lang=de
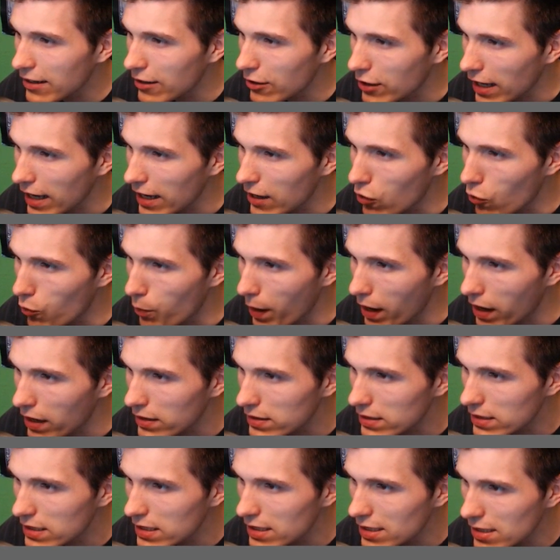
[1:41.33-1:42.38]
Okay,
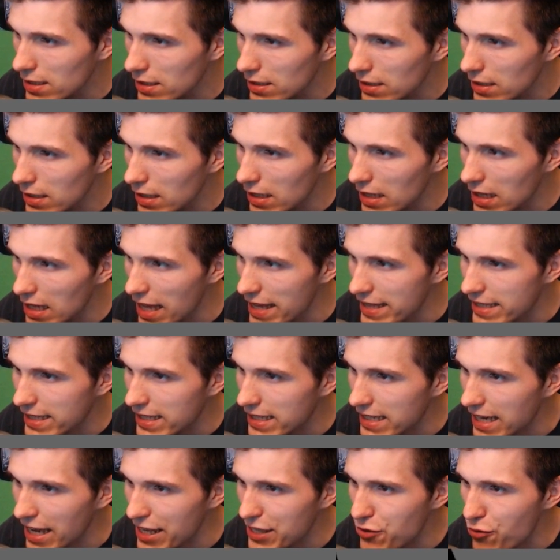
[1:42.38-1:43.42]
Opa.
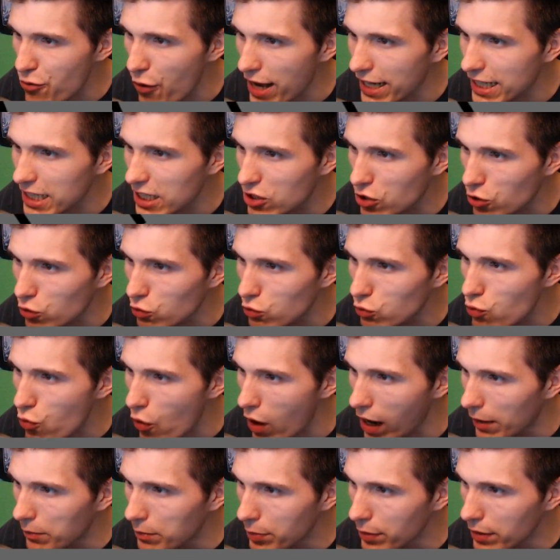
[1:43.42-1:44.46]
Let's get ready to
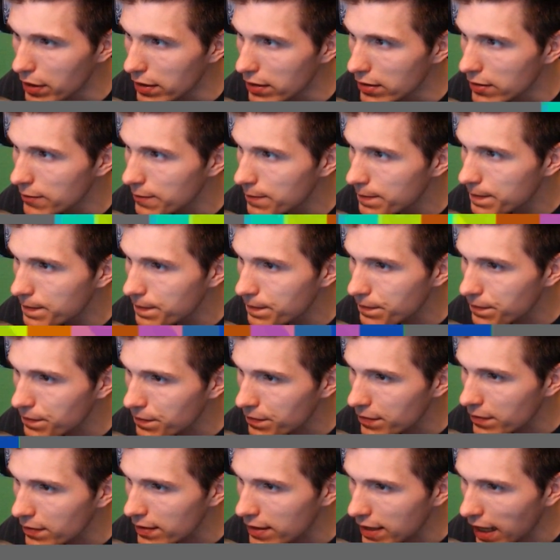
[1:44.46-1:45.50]
rumble.
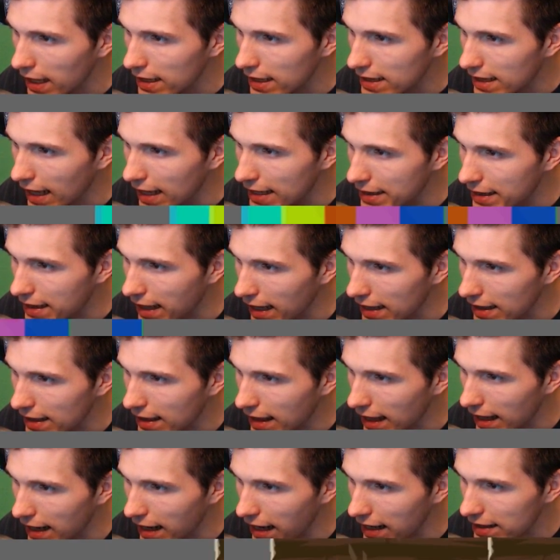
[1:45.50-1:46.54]
Den, den, den,
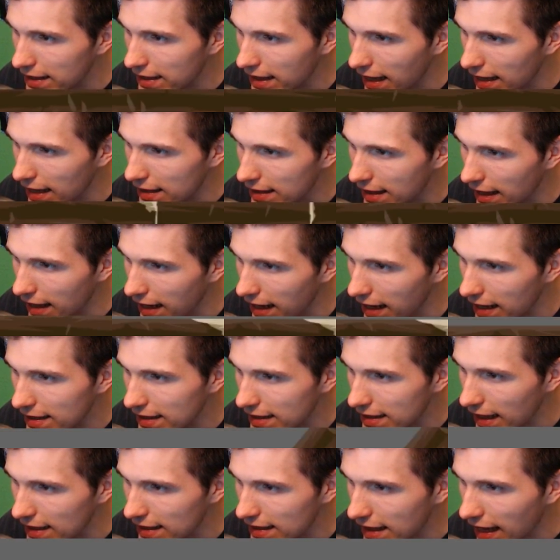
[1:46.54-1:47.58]
den, den, den,
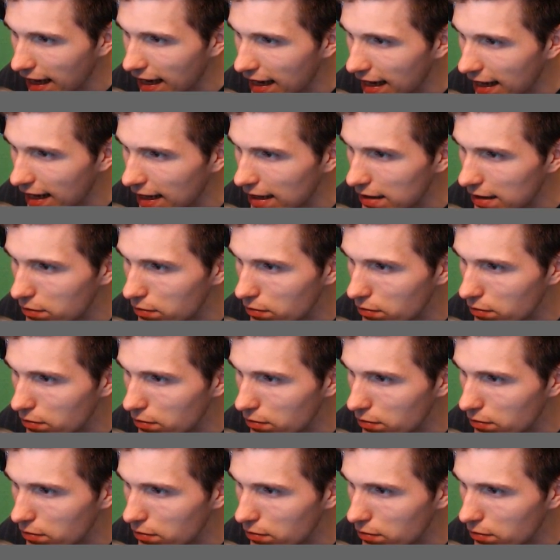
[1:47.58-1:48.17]
den, den.